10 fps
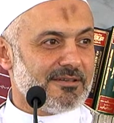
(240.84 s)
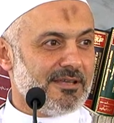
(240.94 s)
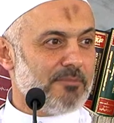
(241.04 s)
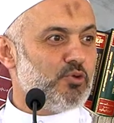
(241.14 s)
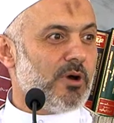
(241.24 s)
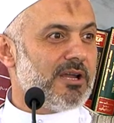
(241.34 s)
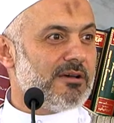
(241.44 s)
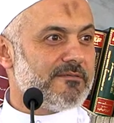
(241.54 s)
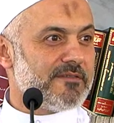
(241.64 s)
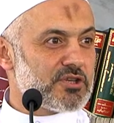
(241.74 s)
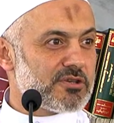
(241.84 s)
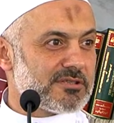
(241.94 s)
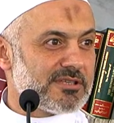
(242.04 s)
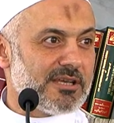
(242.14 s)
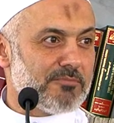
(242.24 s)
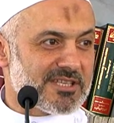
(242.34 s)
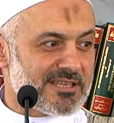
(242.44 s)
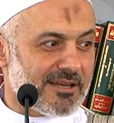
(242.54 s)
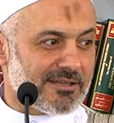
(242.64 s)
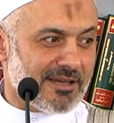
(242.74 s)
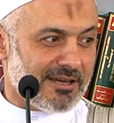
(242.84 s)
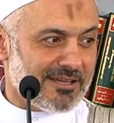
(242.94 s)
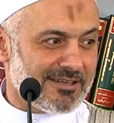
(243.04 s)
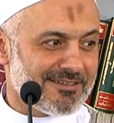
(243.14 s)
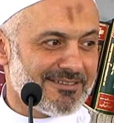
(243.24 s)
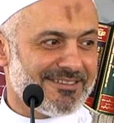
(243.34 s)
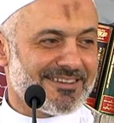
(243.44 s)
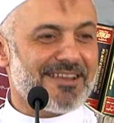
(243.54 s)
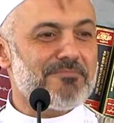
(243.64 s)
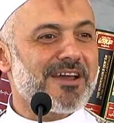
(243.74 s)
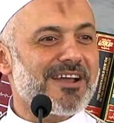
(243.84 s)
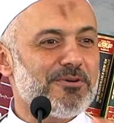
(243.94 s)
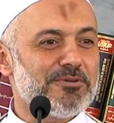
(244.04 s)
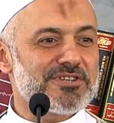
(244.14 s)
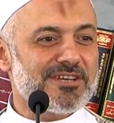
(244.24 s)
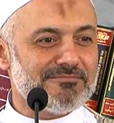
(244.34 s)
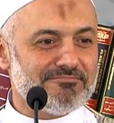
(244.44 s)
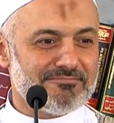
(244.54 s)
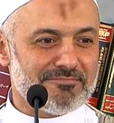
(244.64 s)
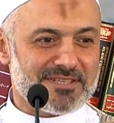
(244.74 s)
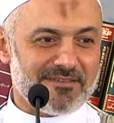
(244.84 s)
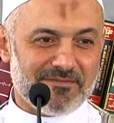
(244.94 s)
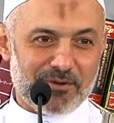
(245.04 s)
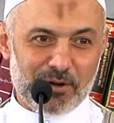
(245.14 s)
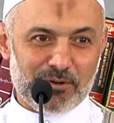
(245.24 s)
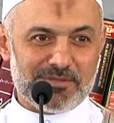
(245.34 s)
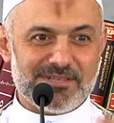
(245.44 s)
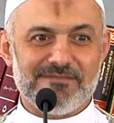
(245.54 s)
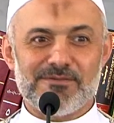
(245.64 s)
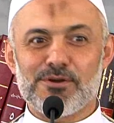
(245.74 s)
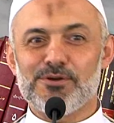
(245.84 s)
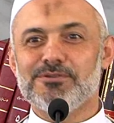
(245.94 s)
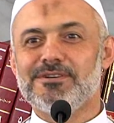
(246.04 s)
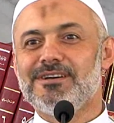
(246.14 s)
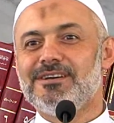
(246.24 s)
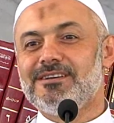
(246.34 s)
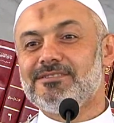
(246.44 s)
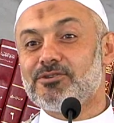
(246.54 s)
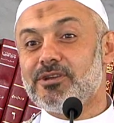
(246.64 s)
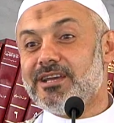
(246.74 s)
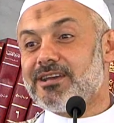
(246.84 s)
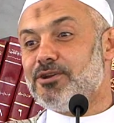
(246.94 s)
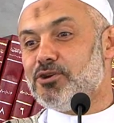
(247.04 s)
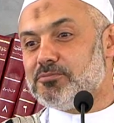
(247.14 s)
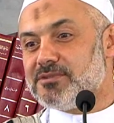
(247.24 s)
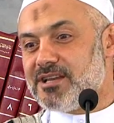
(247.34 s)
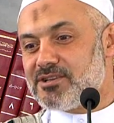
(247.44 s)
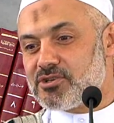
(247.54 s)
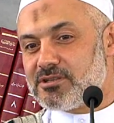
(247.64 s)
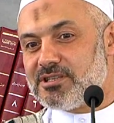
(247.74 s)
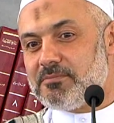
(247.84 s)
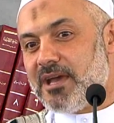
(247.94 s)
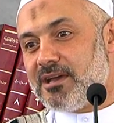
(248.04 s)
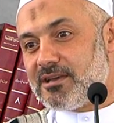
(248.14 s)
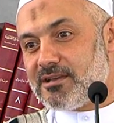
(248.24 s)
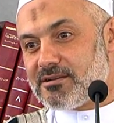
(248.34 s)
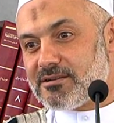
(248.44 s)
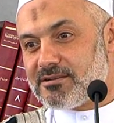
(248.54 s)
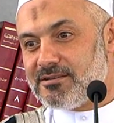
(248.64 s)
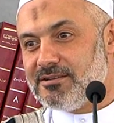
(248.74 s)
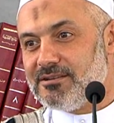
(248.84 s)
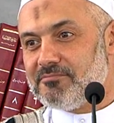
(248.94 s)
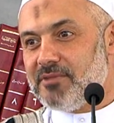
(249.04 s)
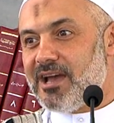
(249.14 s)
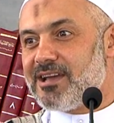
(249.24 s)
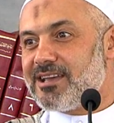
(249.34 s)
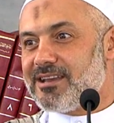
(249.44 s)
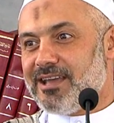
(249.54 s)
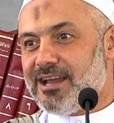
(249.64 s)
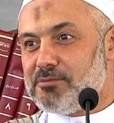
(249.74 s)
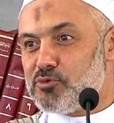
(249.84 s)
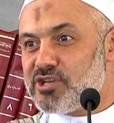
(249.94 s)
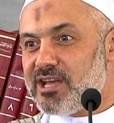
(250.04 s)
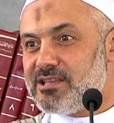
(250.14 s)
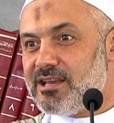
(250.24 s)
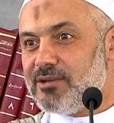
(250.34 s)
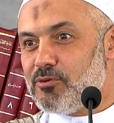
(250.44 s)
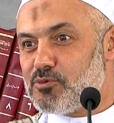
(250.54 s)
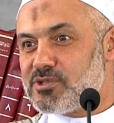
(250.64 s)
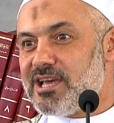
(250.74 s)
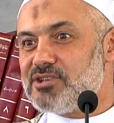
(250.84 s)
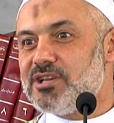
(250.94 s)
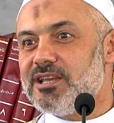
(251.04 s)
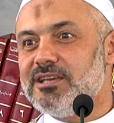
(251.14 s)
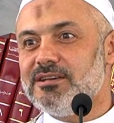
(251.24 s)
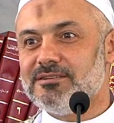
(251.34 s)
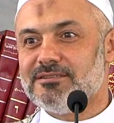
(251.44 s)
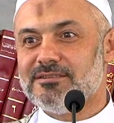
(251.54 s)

يبدو على في شرطي متسلط عليه كل ما راح واجا بيصفر له بيصفر له طلع خلقه من الشرطي باخر باخر يعني مجادله ومساجله